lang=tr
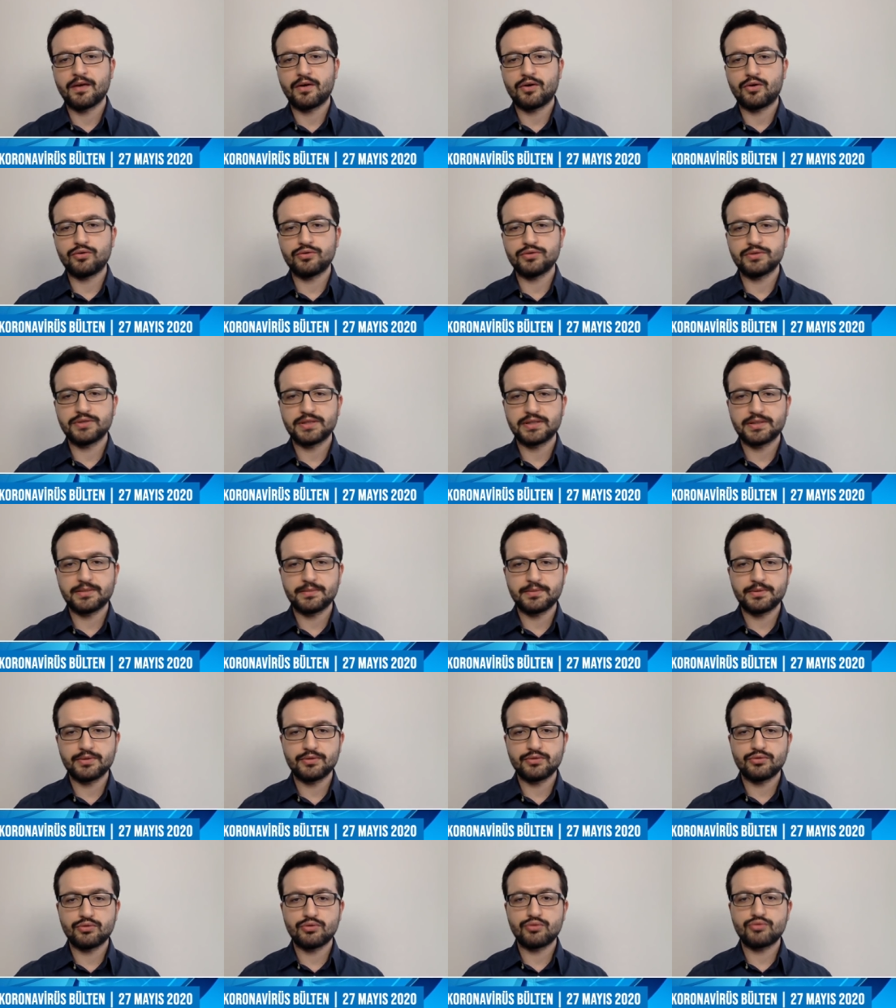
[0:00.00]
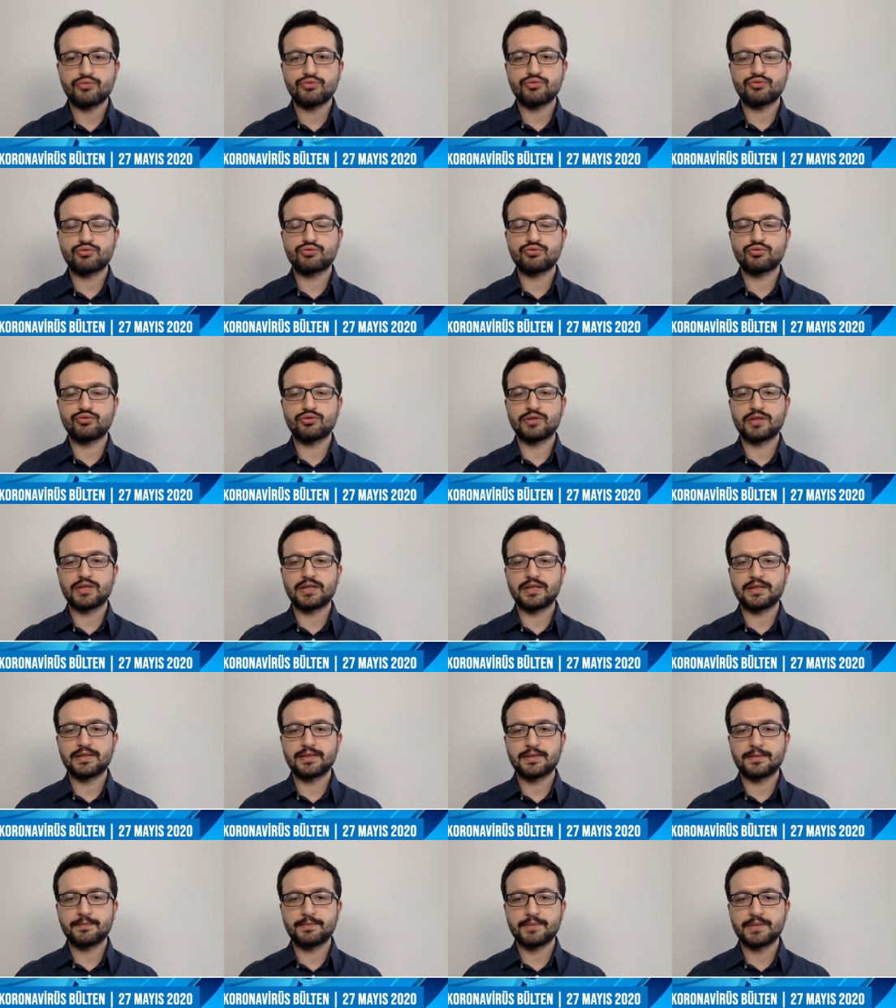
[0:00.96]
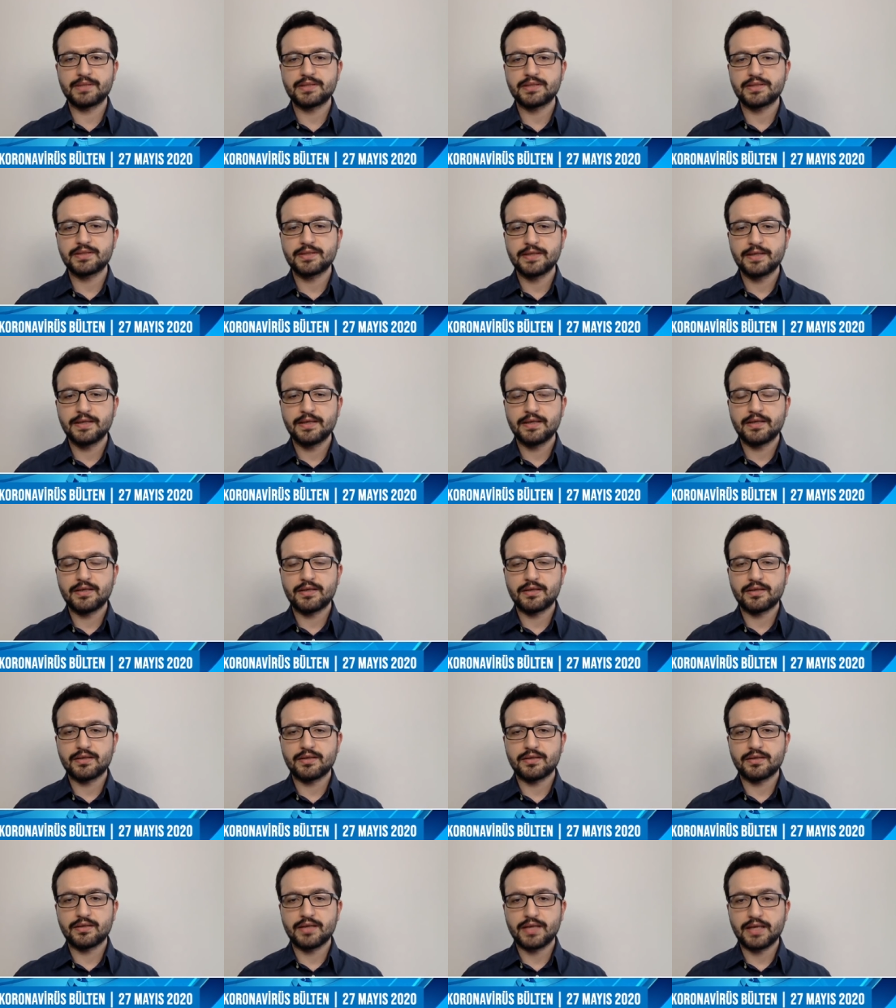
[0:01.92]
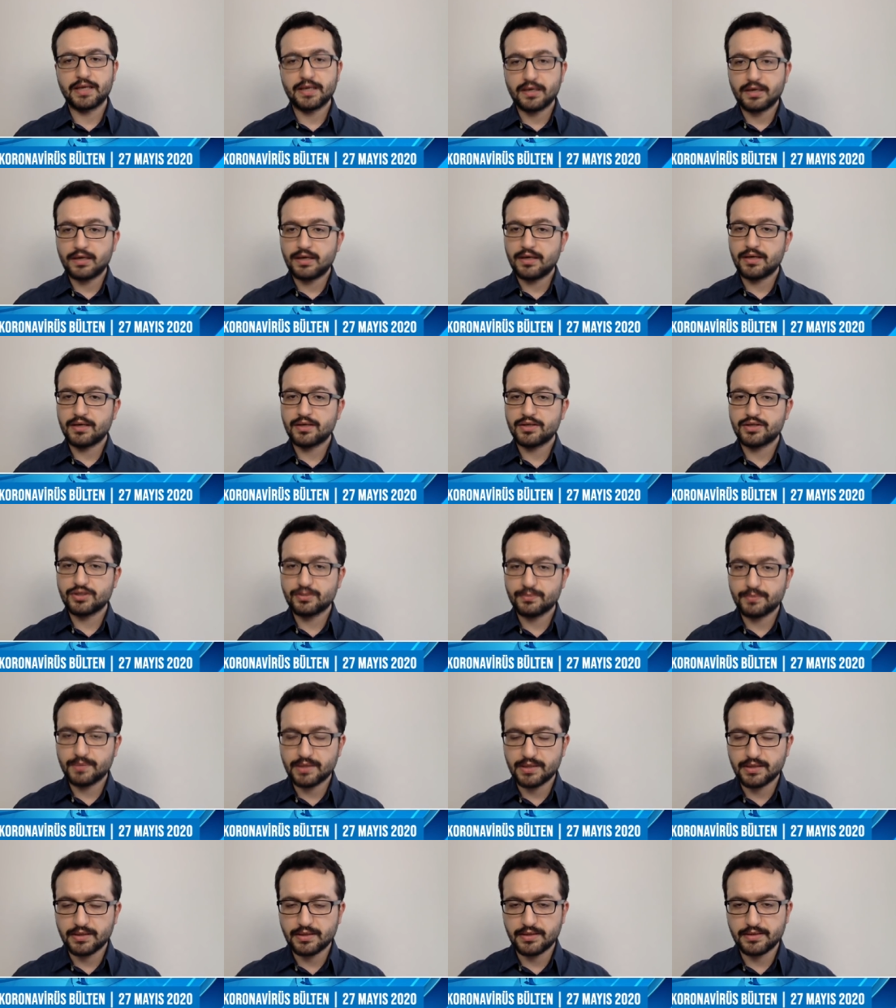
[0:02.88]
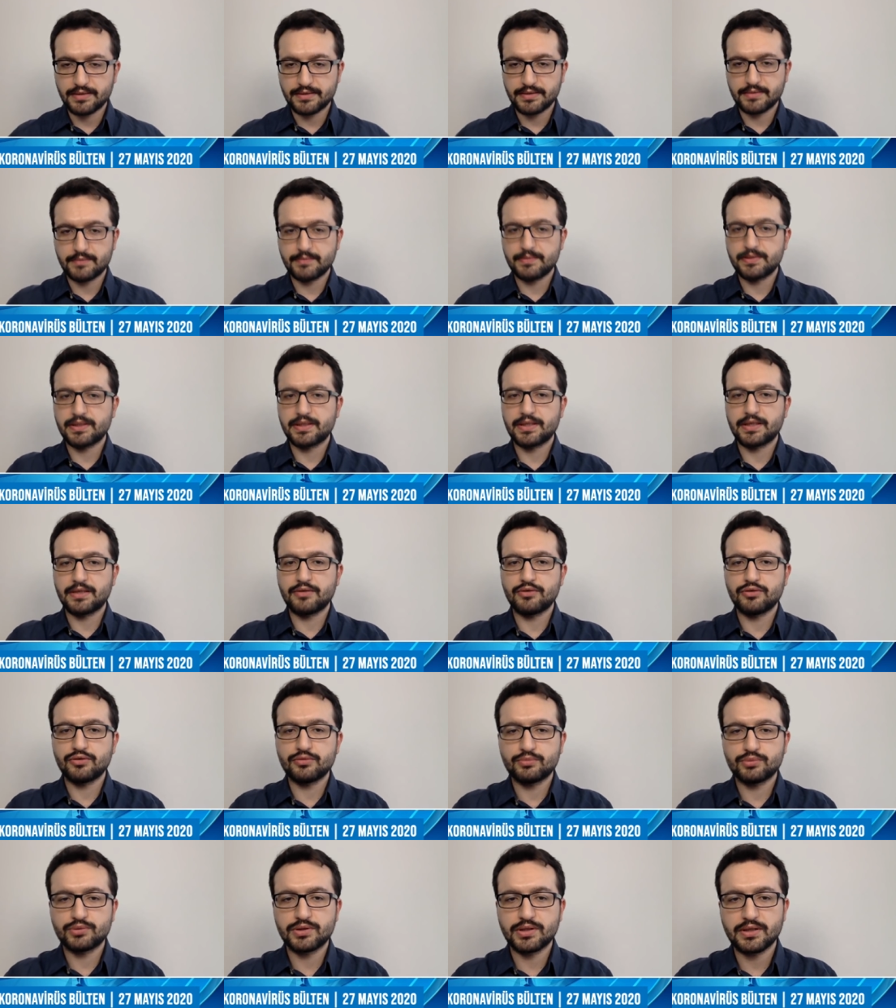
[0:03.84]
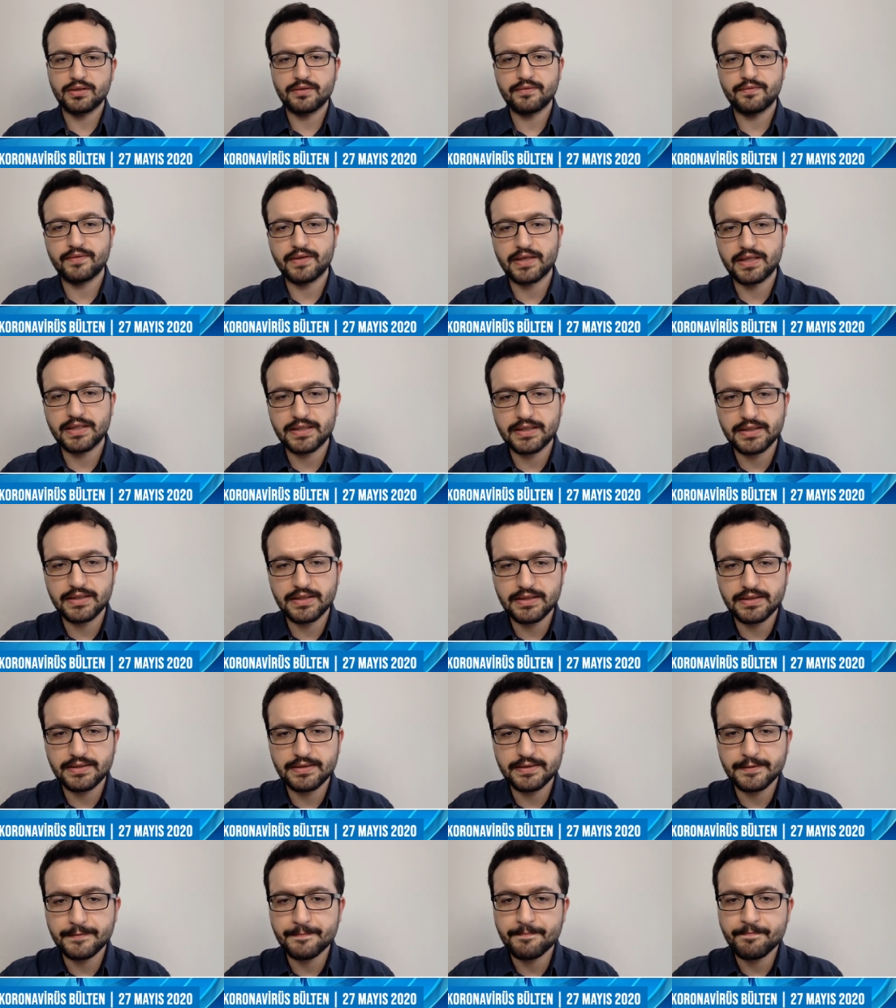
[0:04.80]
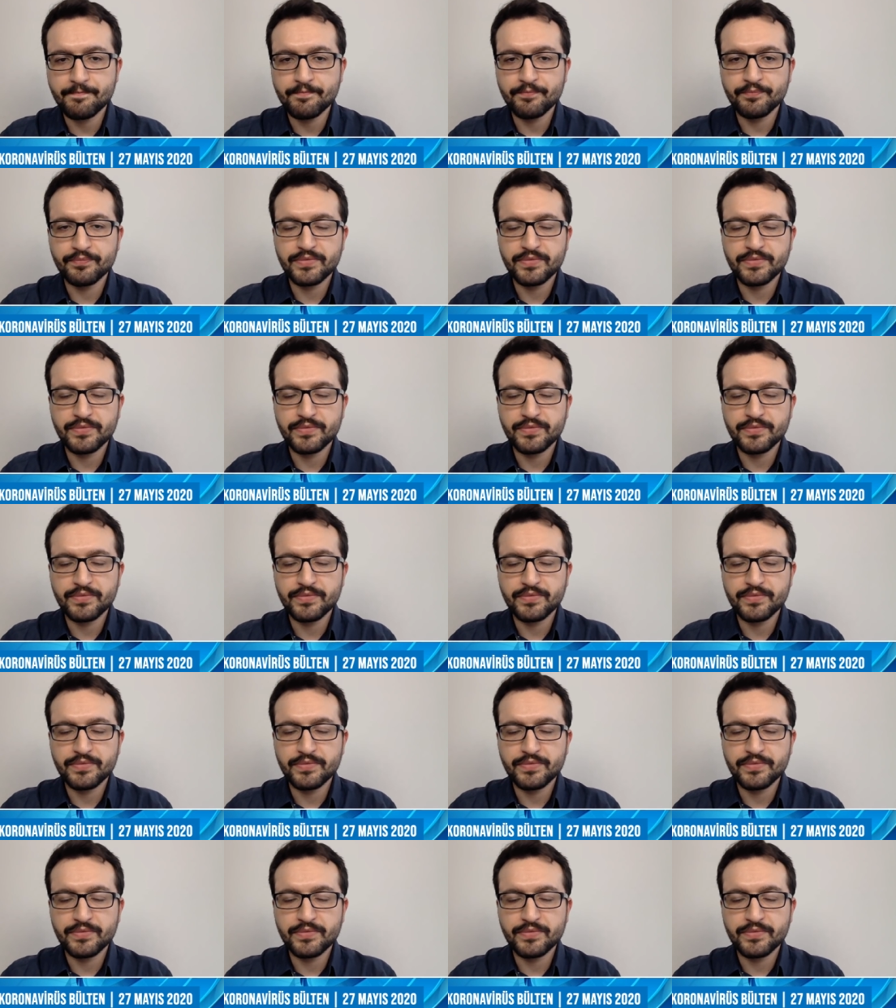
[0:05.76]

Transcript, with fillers: 17.400 dolarlık bir e, ek harcama anlamına geliyor. Bu da vergilerin